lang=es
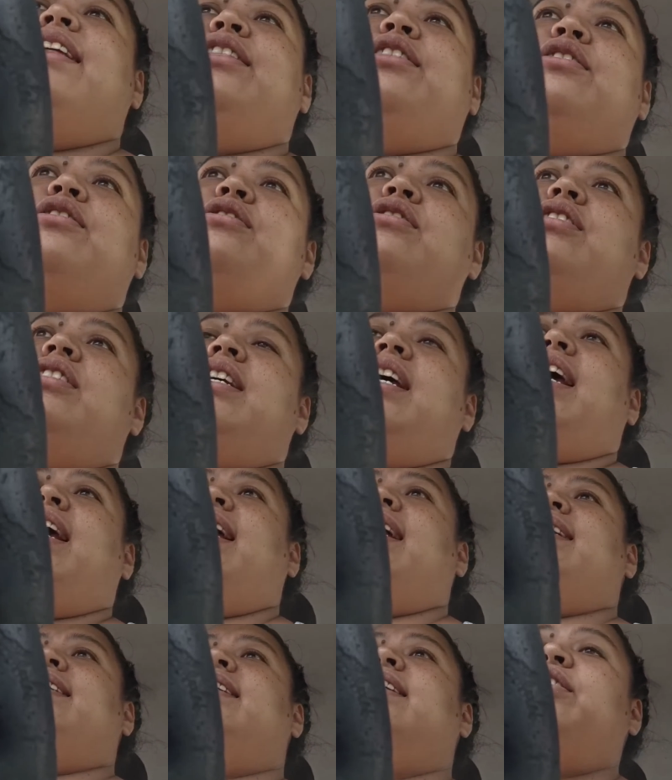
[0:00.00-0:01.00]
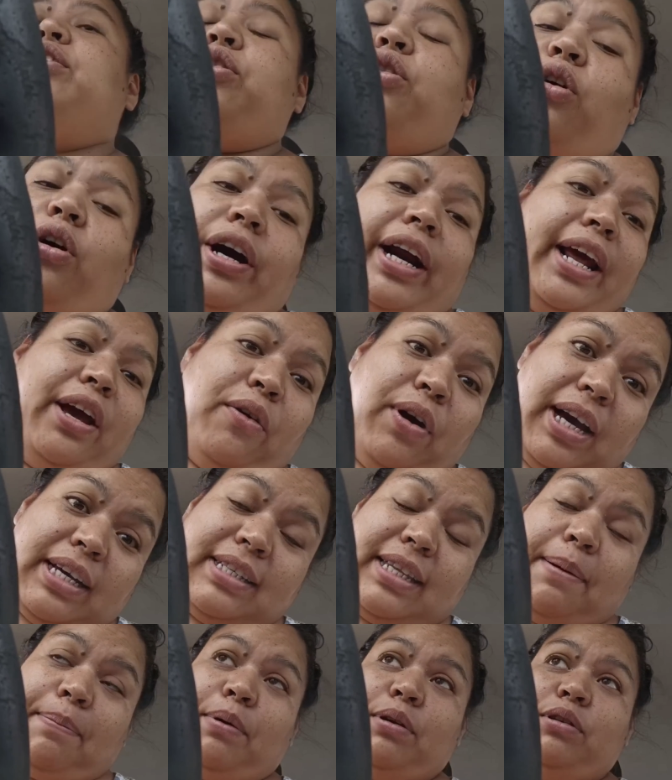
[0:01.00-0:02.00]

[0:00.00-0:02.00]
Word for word: Entonces yo creo que está